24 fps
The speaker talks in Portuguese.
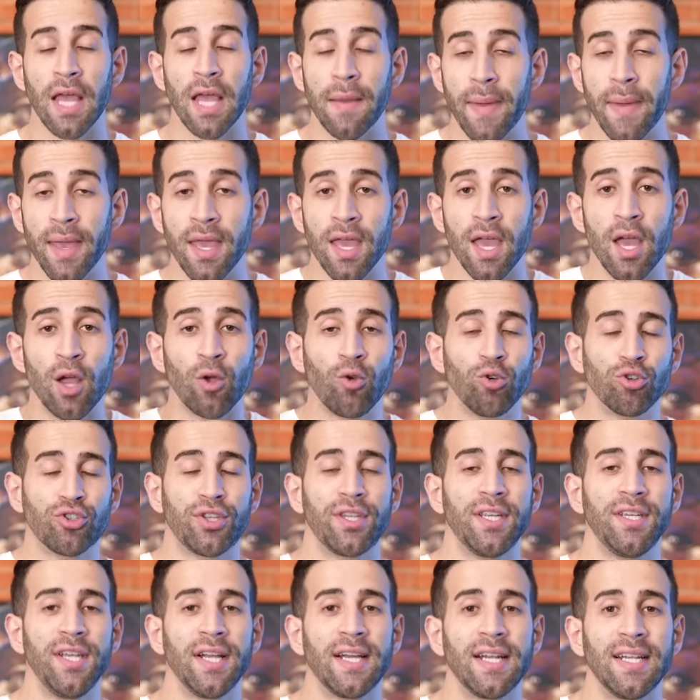Também
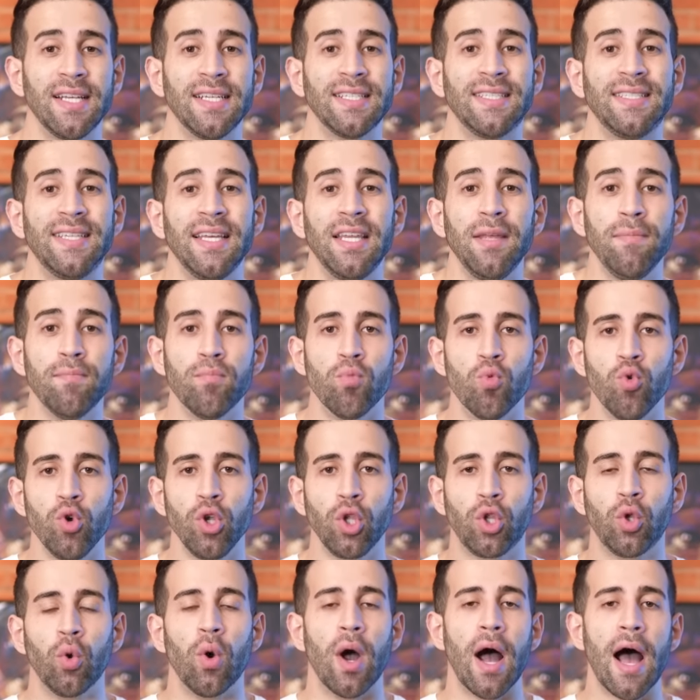gostaria de agradecer
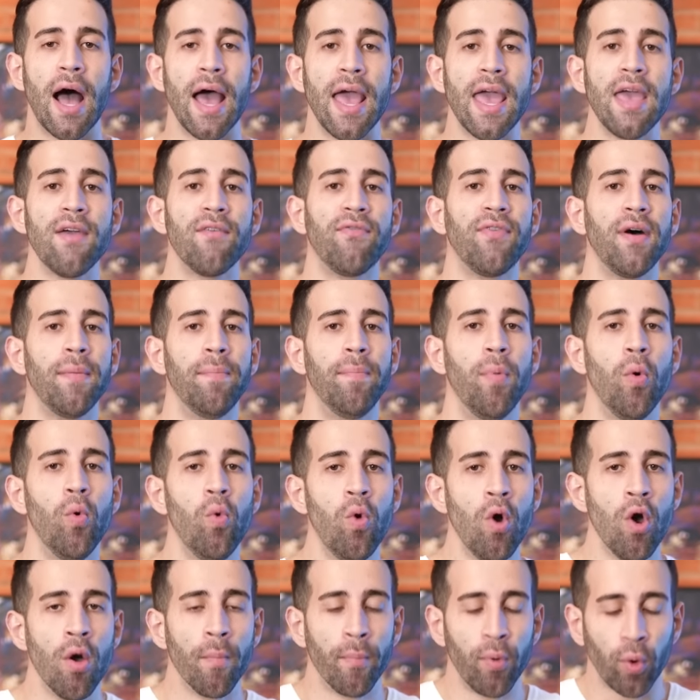muito a Eva
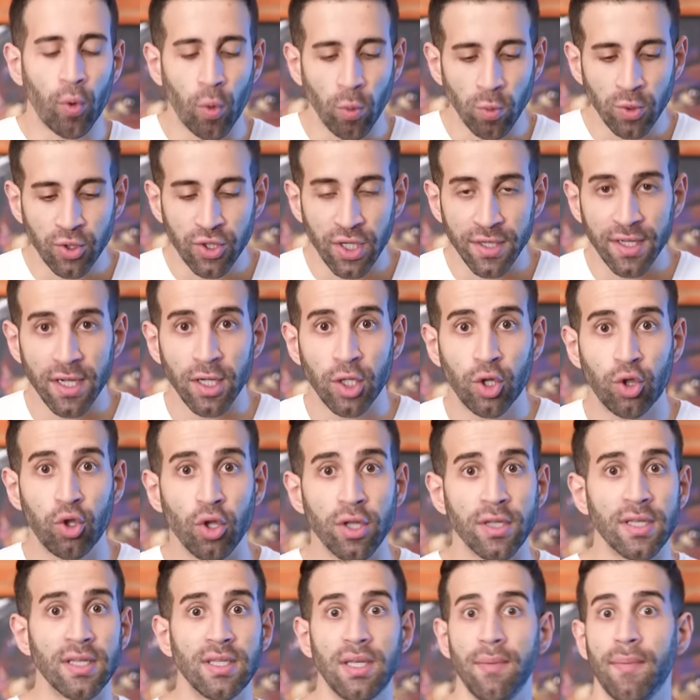Bull por conceder
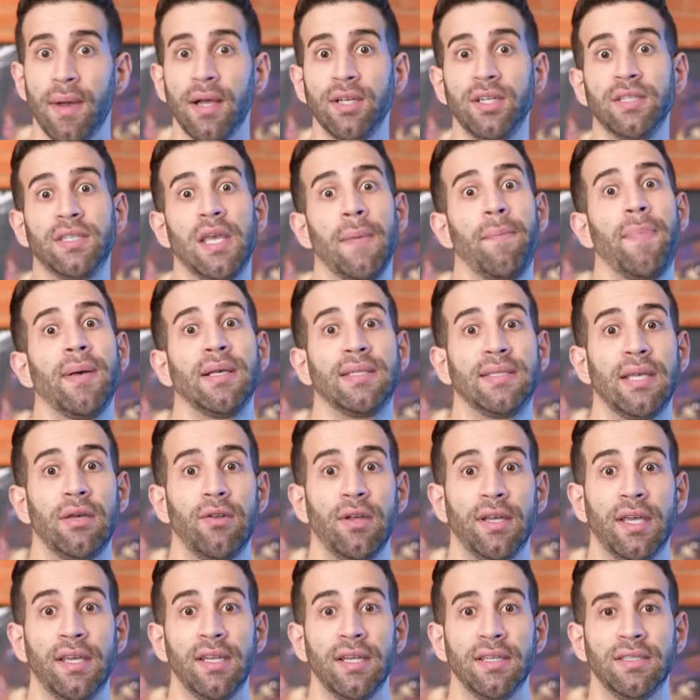todas as imagens que
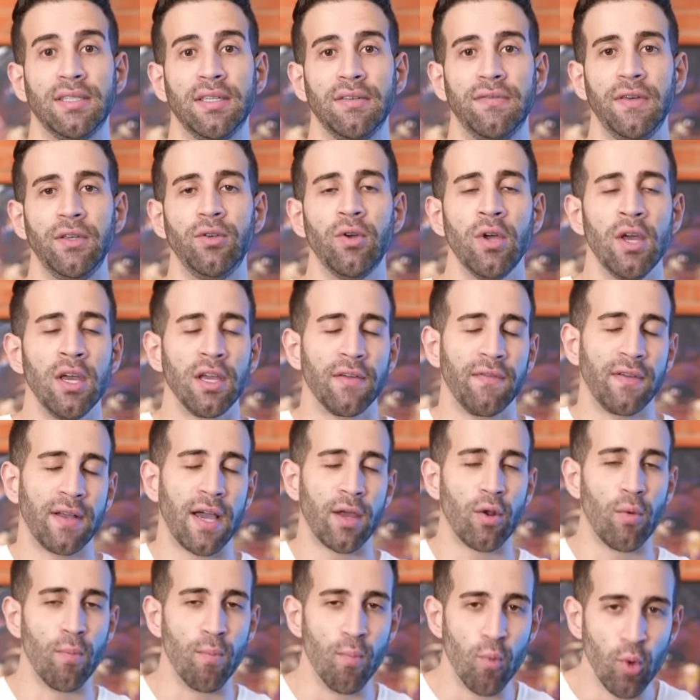passaram aqui nesse vídeo,
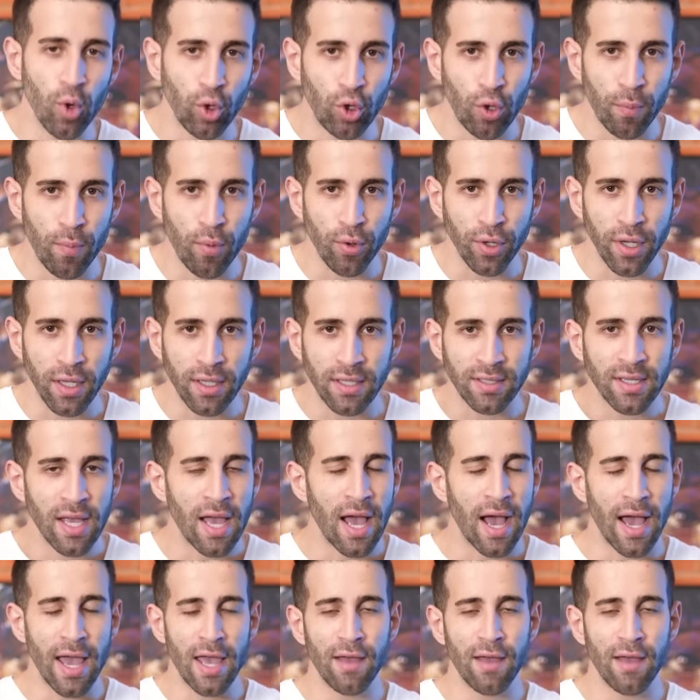ficaram muito bonitas.